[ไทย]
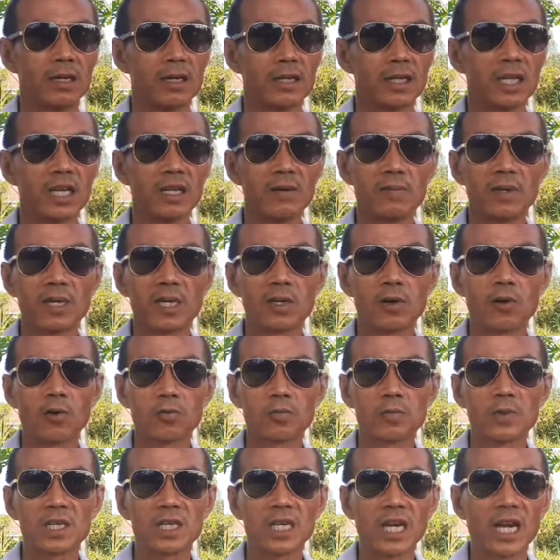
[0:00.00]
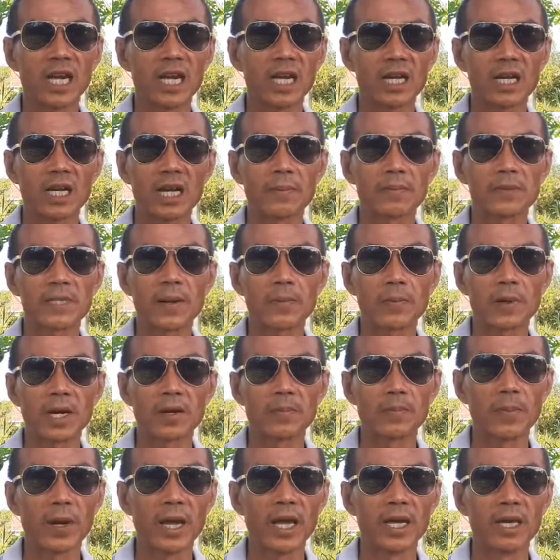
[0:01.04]
ที่มีโชคมีชัยรับทรัพย์กัน
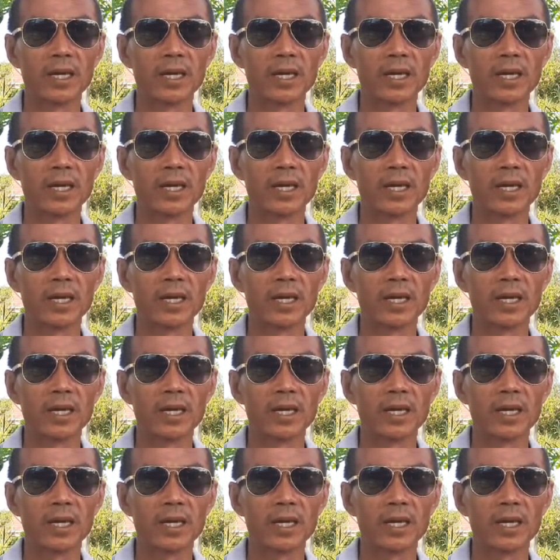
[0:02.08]
ไป